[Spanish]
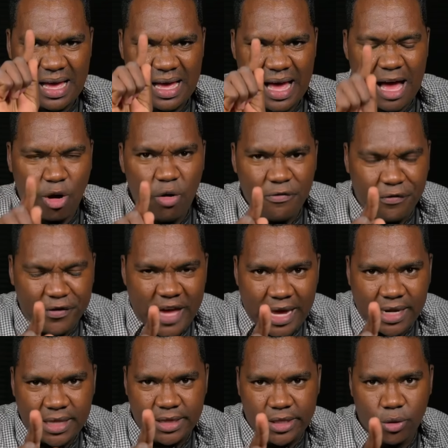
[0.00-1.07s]
a confiar
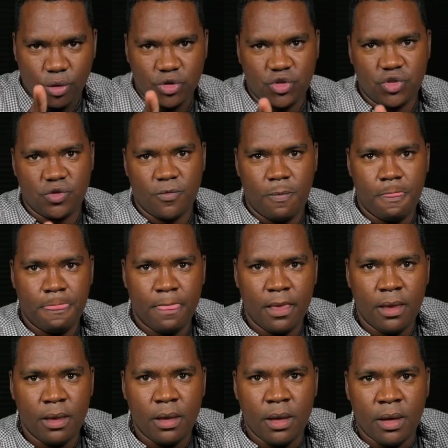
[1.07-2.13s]
en Dios.
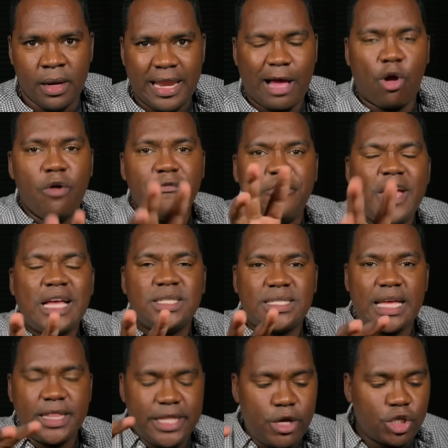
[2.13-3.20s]
La
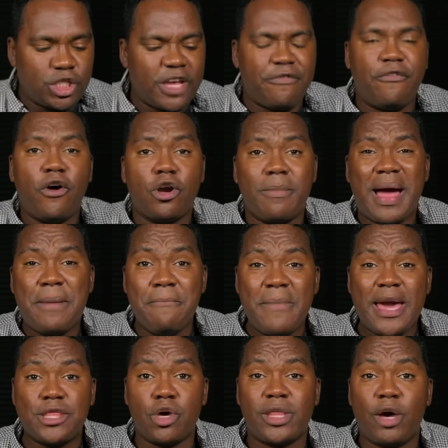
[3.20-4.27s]
confianza en Dios se forma en
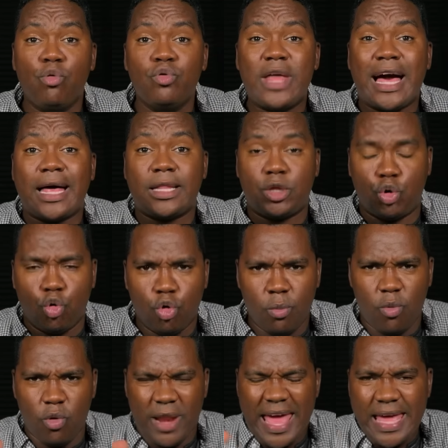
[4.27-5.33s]
medio de una
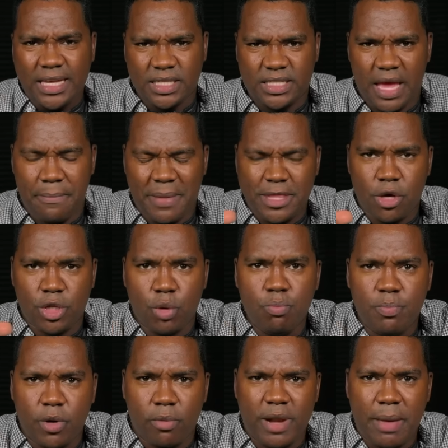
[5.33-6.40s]
turbulencia, en medio de un
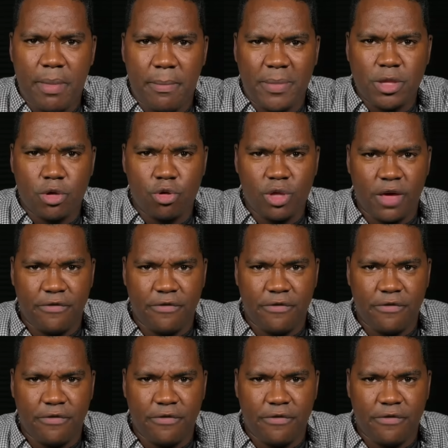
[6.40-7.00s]
problema, en medio de una